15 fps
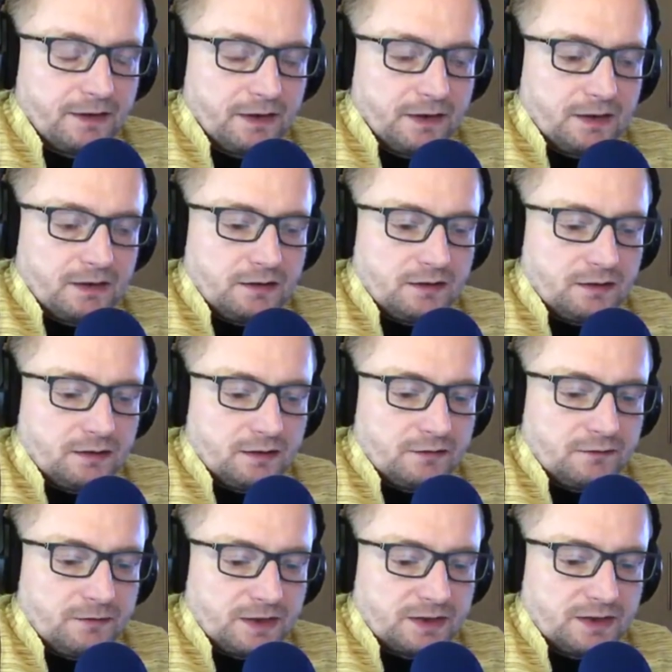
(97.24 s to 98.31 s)
y, w
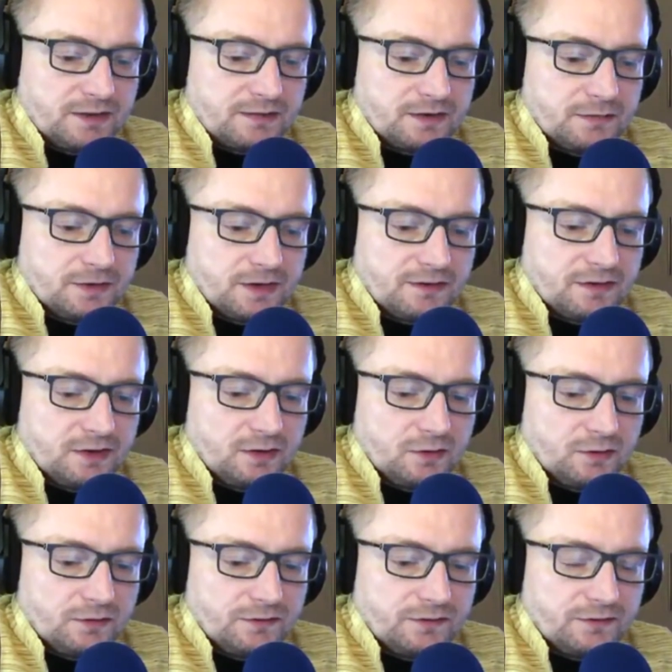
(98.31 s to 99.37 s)
Bhakti Rasamita Sindhu
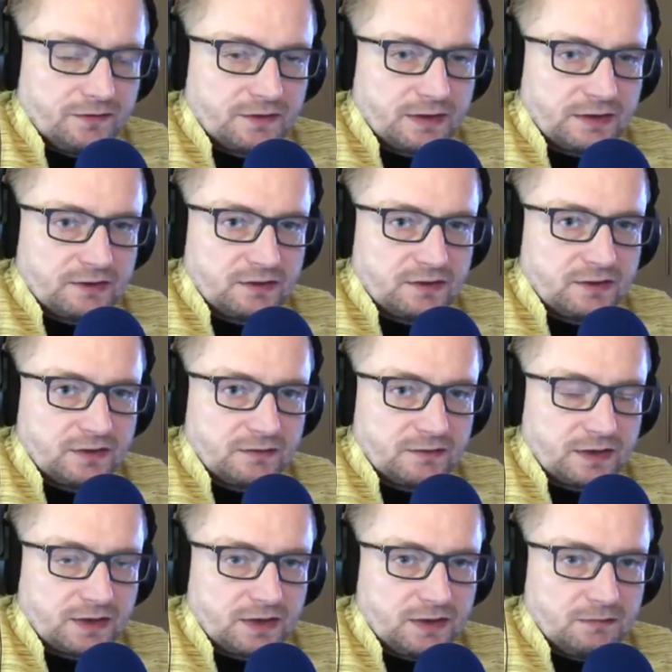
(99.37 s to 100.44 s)
w sensie
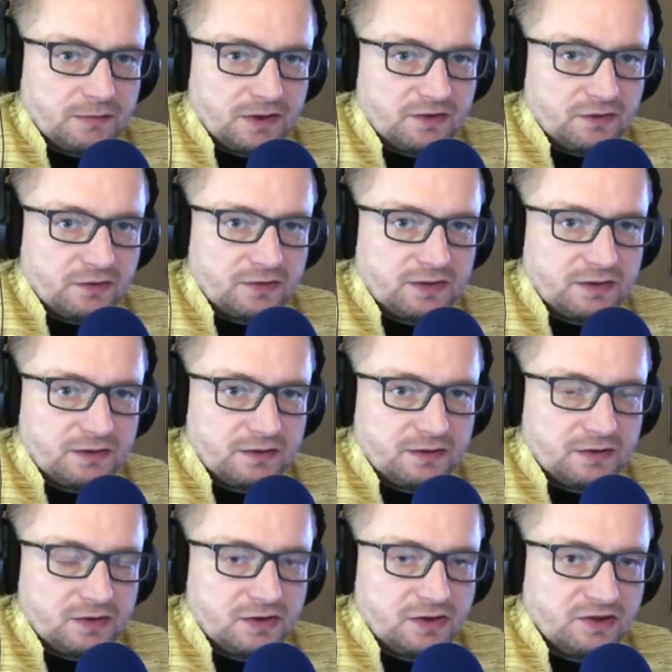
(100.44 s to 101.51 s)
takim bardzo
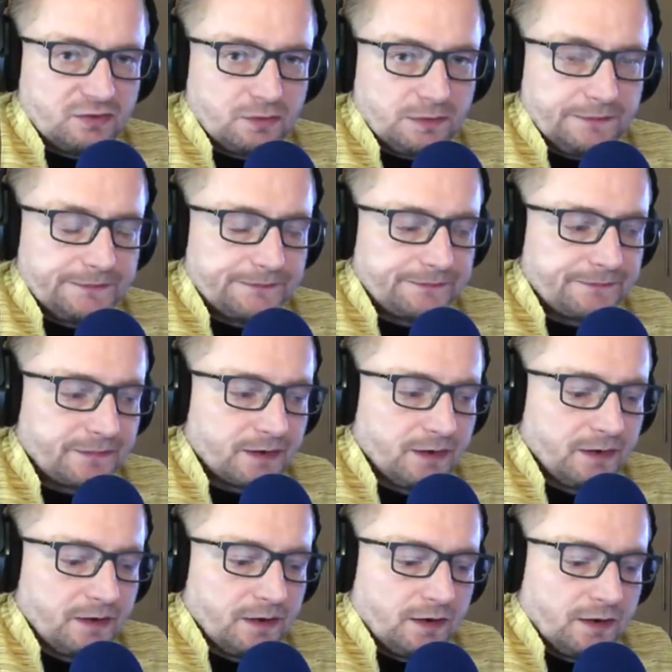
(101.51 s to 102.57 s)
ścisłym.
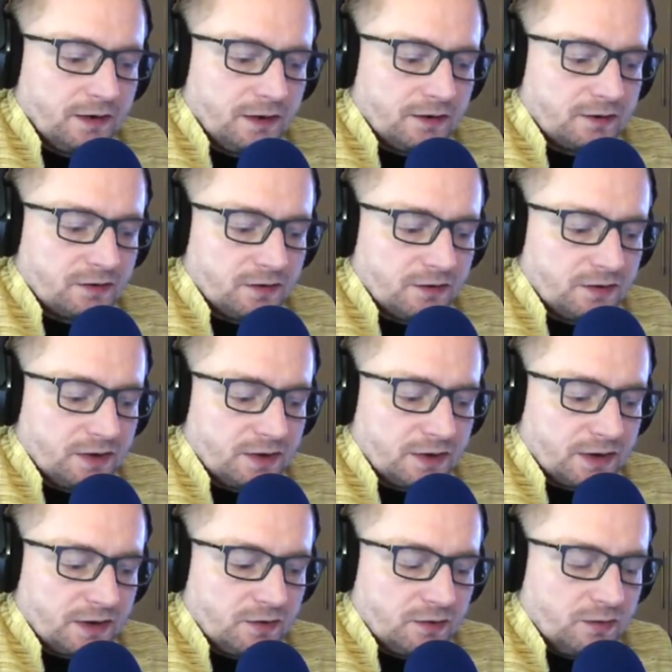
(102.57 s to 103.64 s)
Jest to jedynie
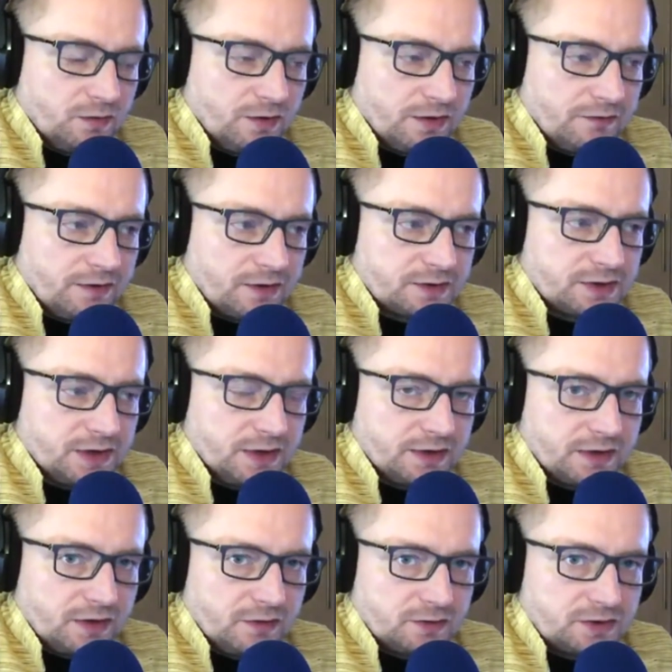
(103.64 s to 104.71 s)
takie ogólne wrażenie
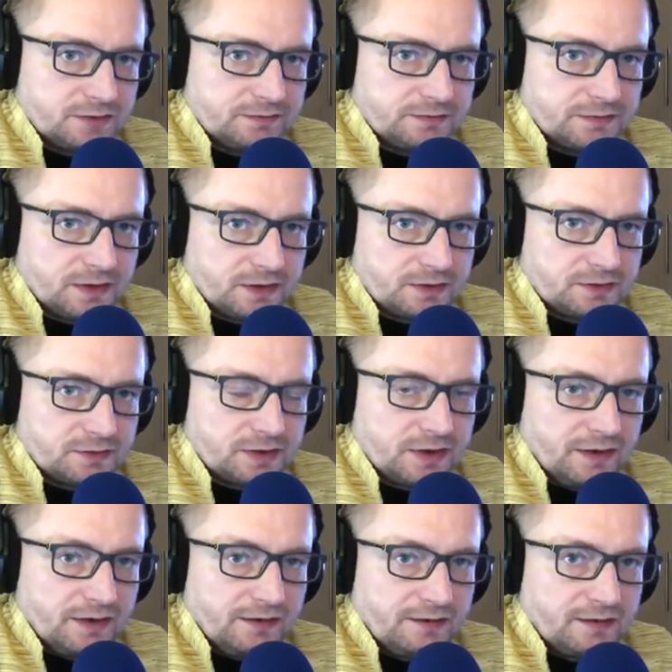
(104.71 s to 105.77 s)
tego, czym ta książka
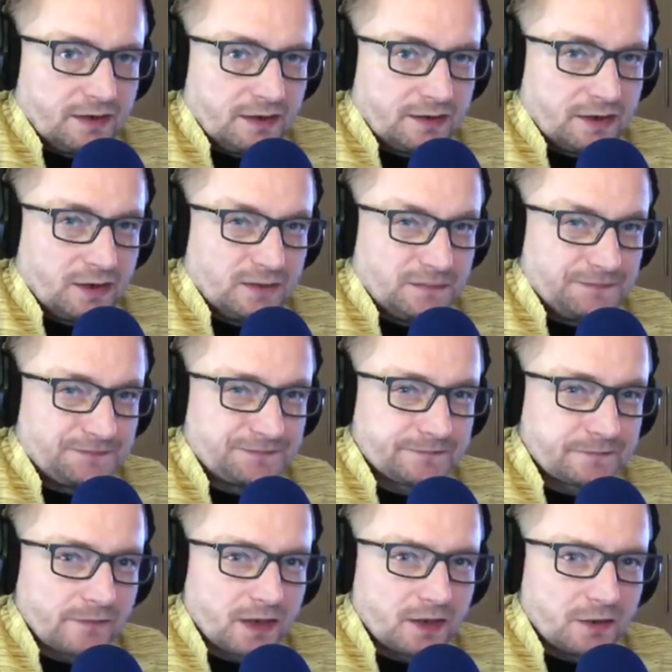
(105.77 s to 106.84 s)
jest, dlatego
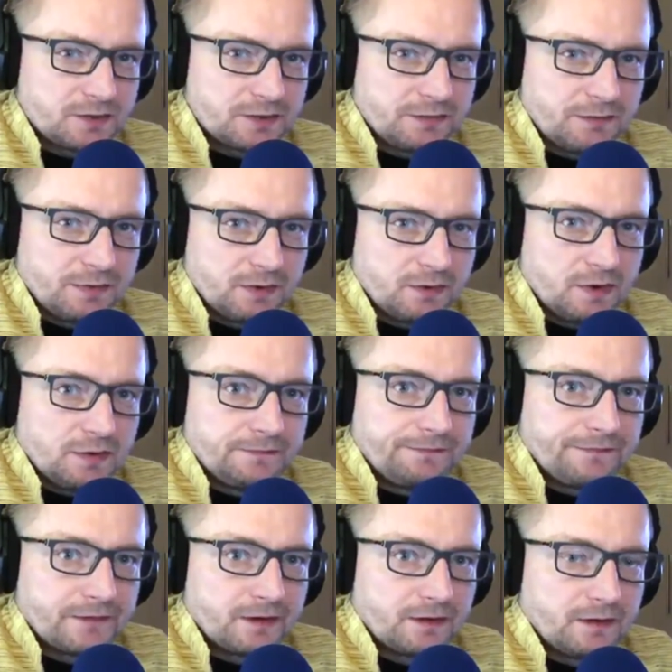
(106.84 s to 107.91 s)
dobrze by było,
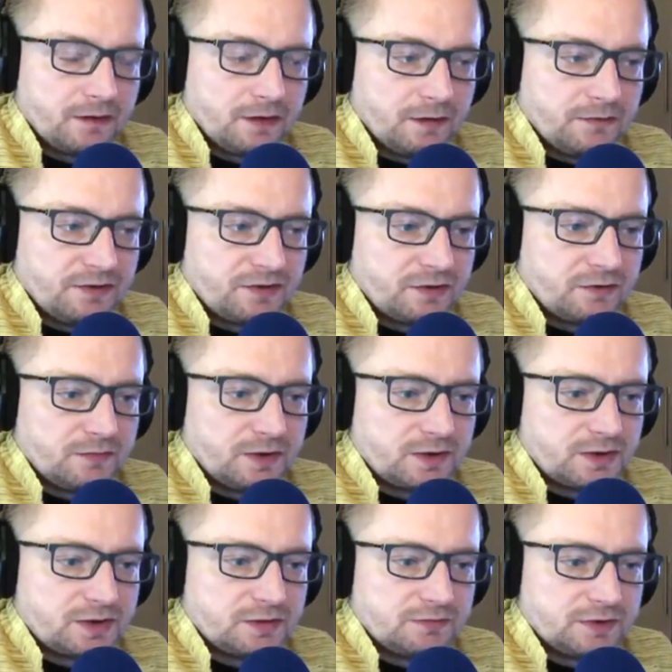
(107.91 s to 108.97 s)
y, aby zrozumieć,
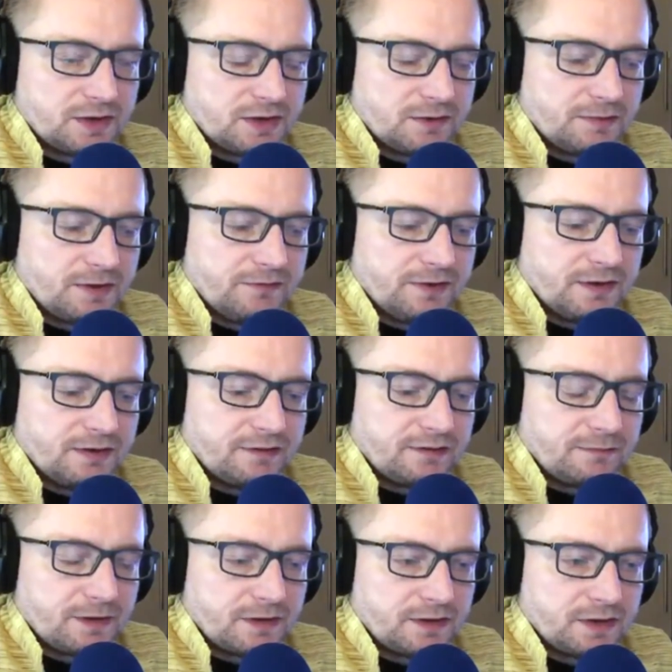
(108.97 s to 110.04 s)
czym tak naprawdę jest
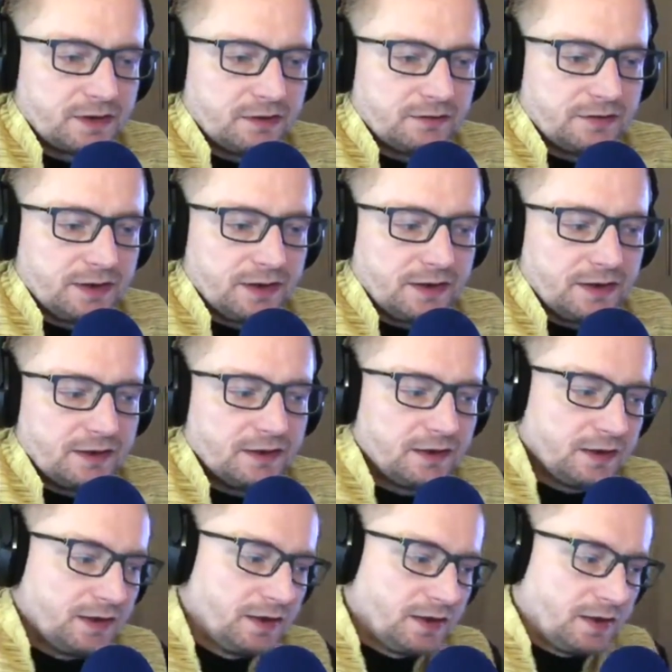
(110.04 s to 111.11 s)
praktyka oddania,
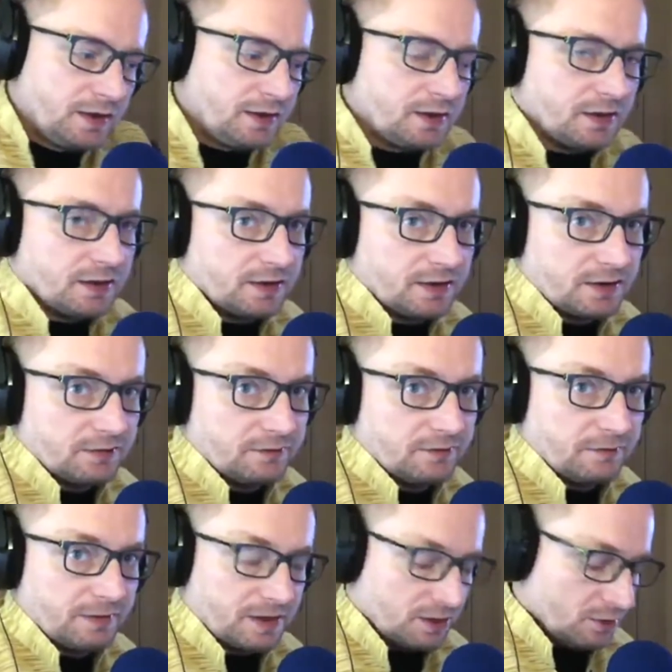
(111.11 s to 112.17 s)
y,
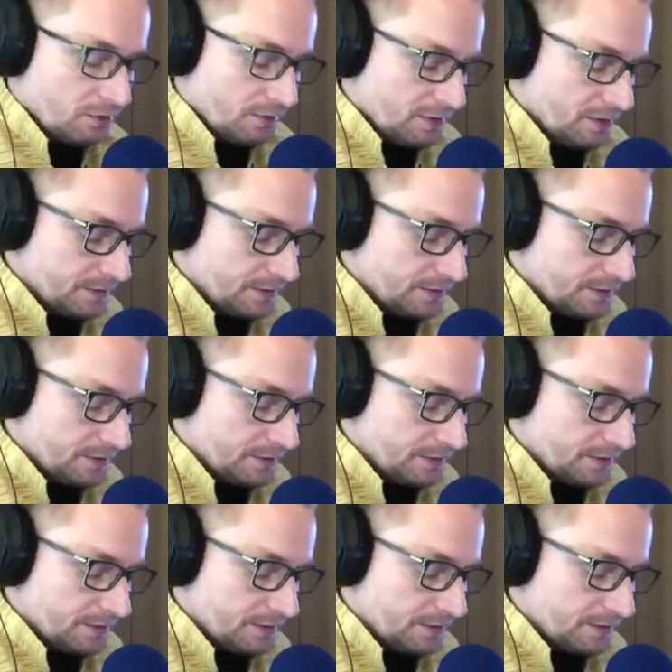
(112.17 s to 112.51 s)
wypadałoby